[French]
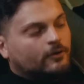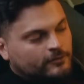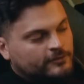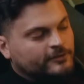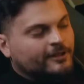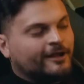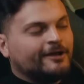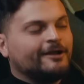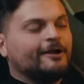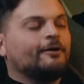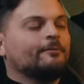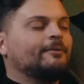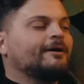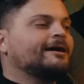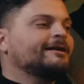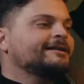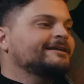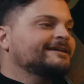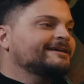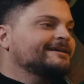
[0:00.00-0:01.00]
On allait en
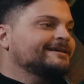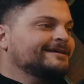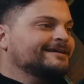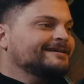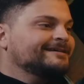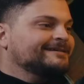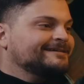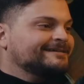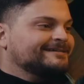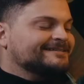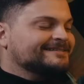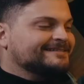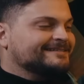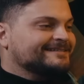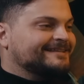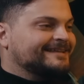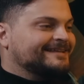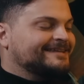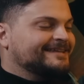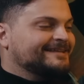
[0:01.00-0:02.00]
parler. OK. Et,
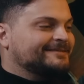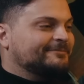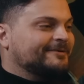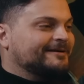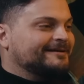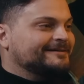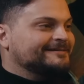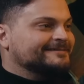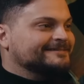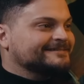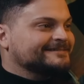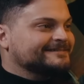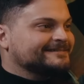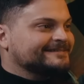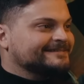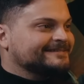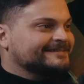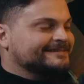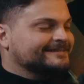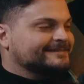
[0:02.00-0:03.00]
euh,
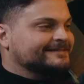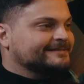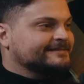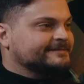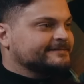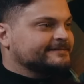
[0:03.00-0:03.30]
et, en fait, il y a